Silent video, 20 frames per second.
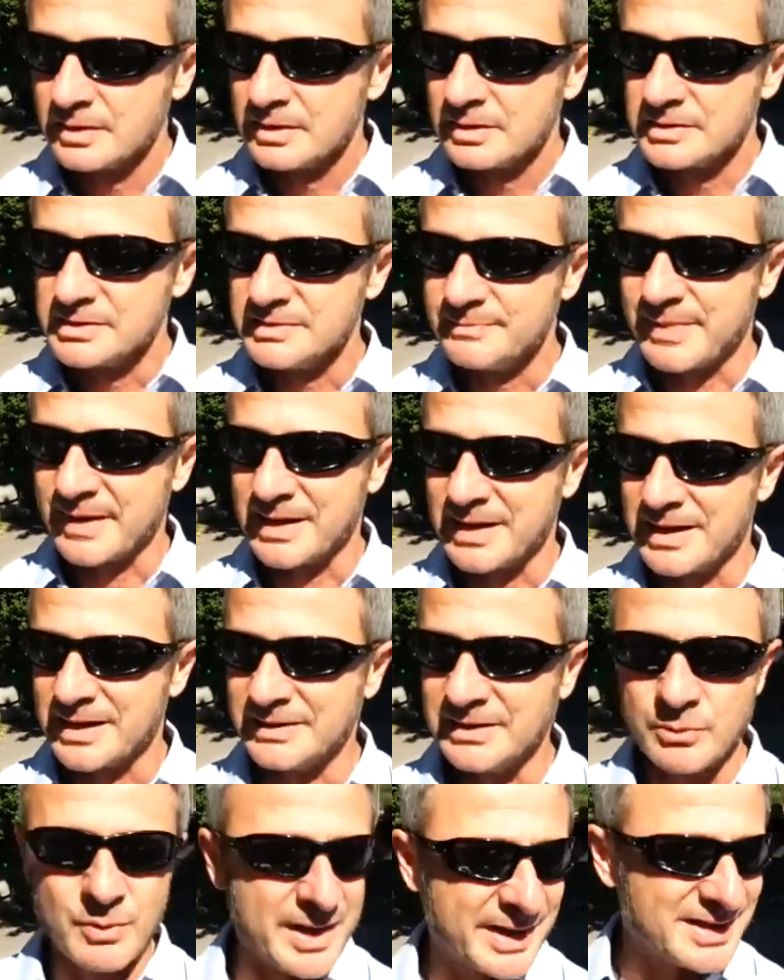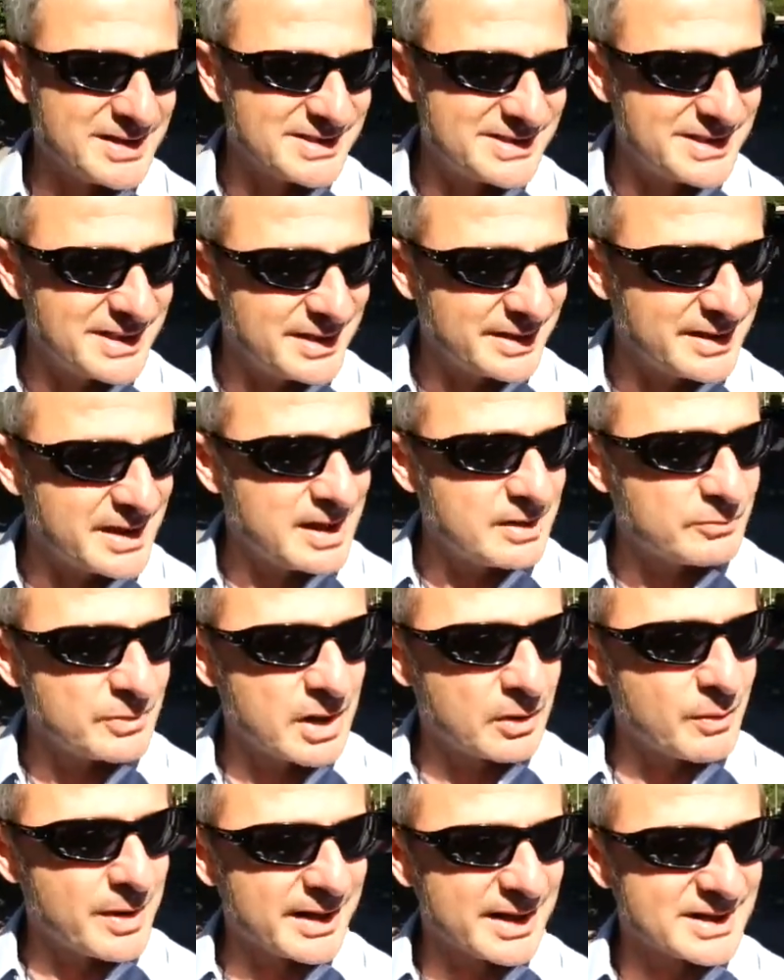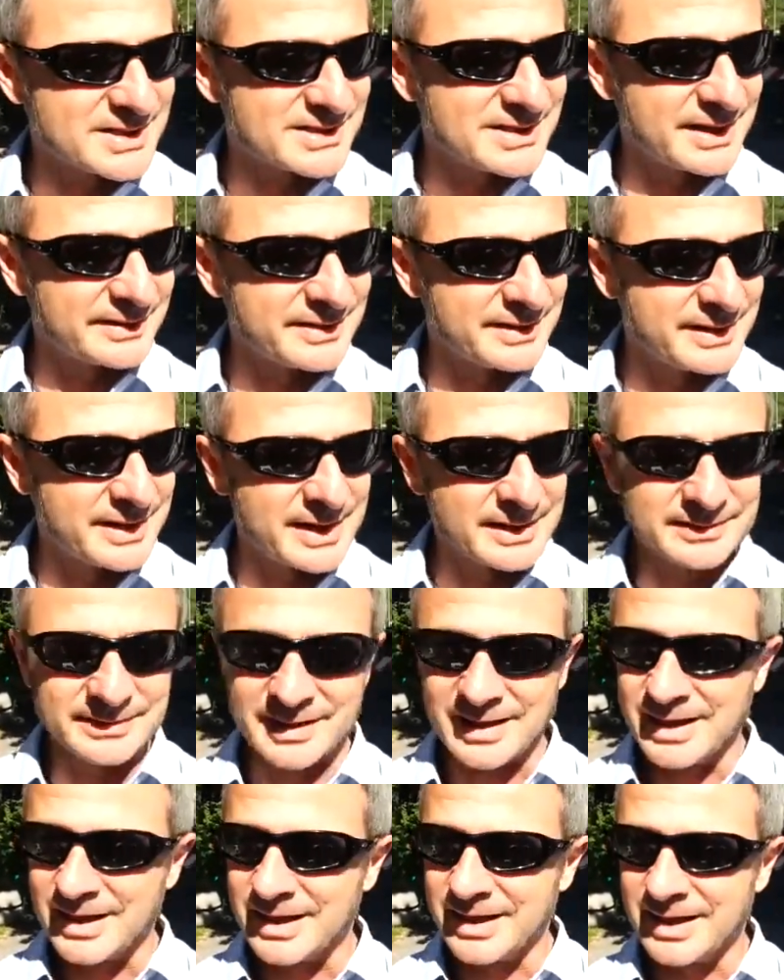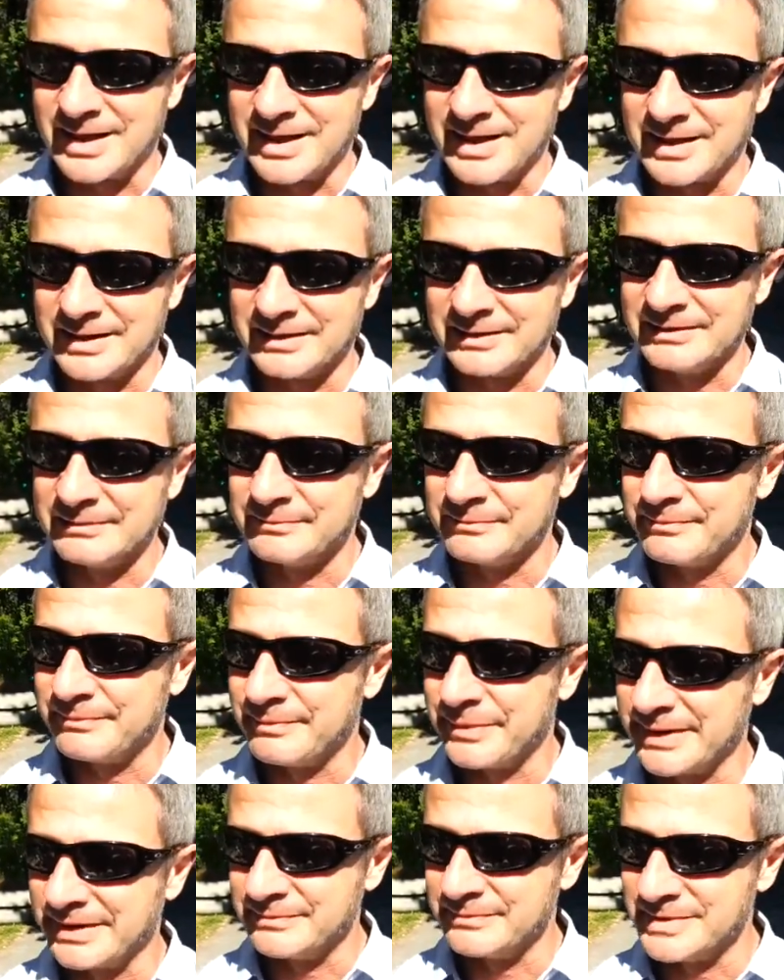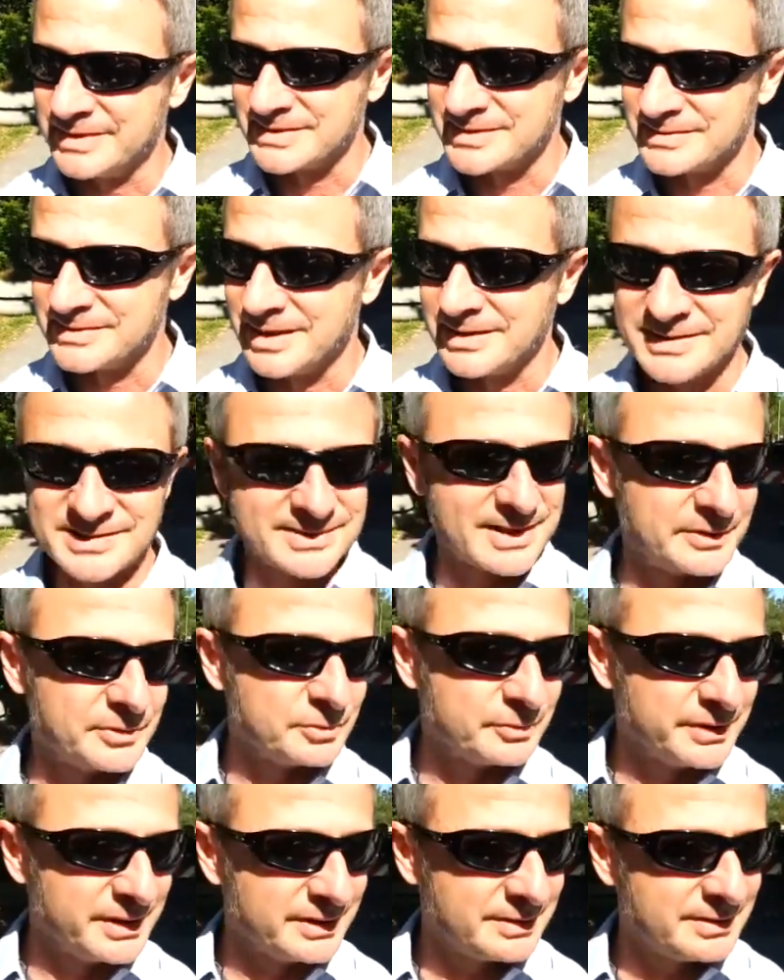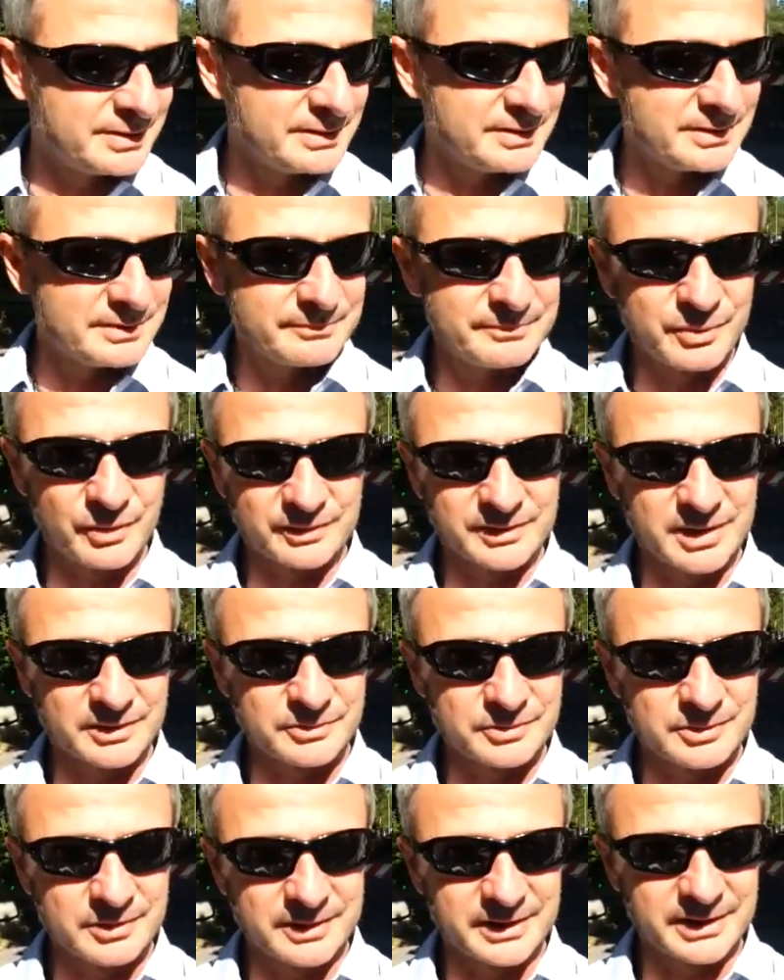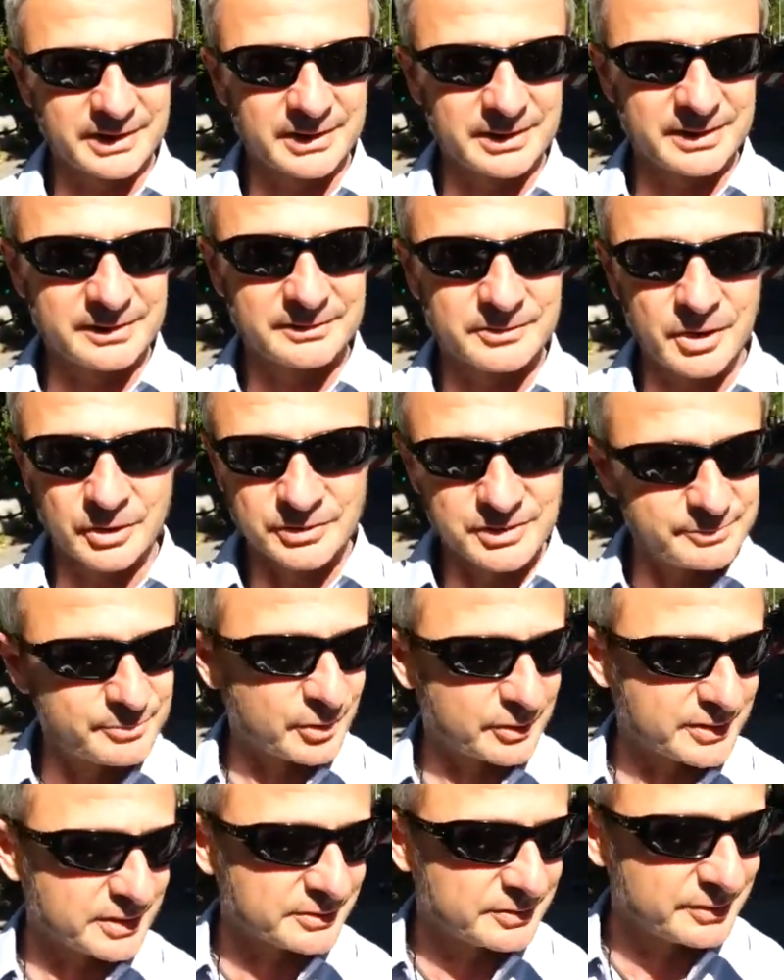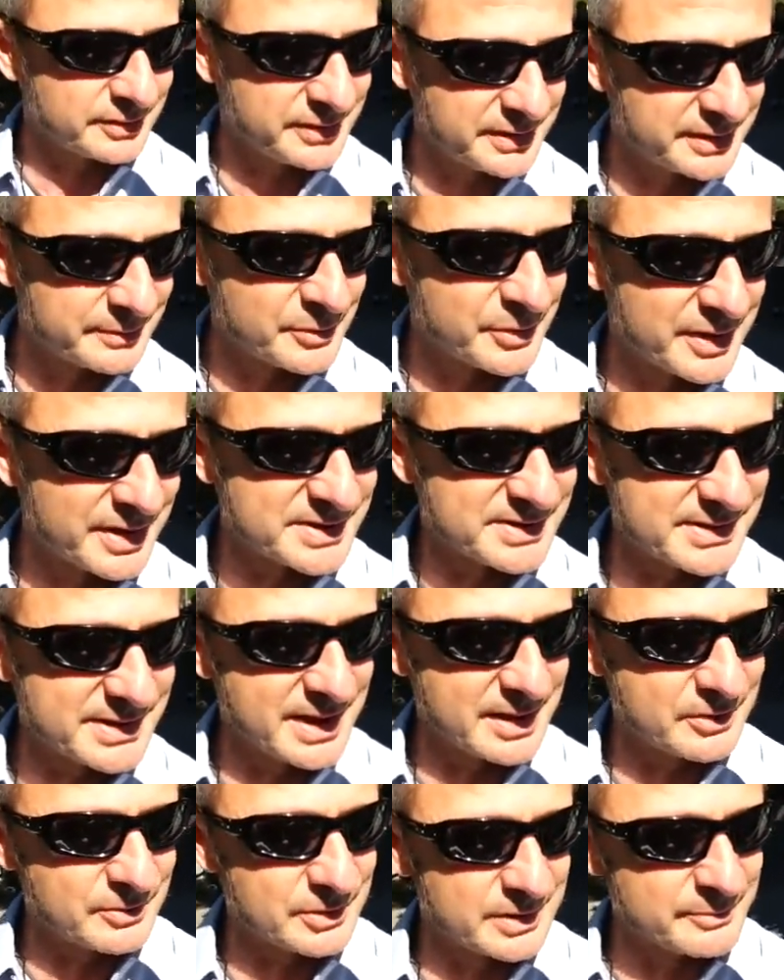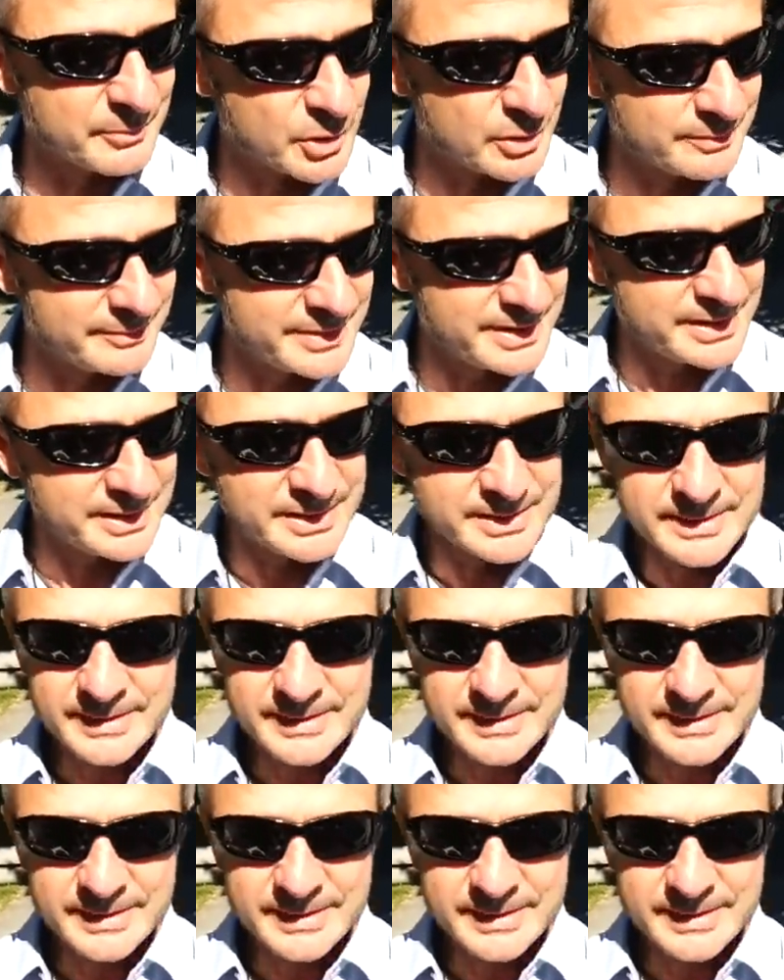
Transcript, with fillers: Si parlerà di guerra in Siria, una guerra scatenata in primis dagli Stati Uniti, portatori, noti portatori di democrazia con le bombe,